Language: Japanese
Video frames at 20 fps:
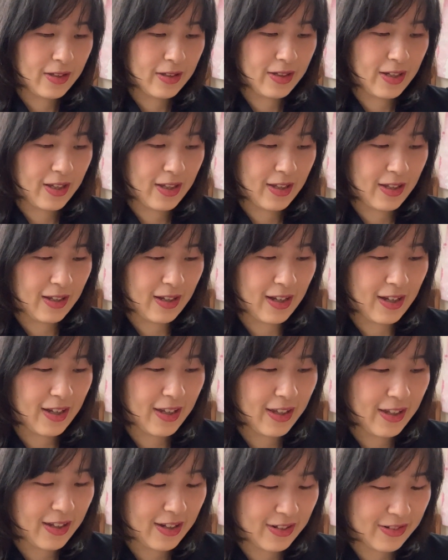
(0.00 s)
で、
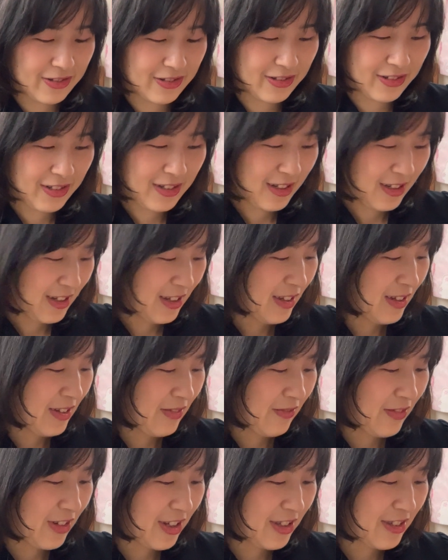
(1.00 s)
栄えある
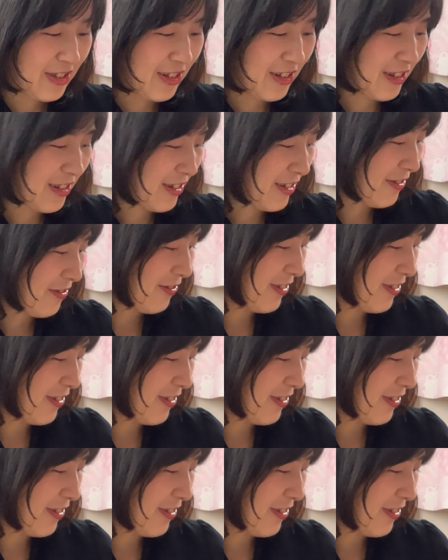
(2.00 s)
ベスト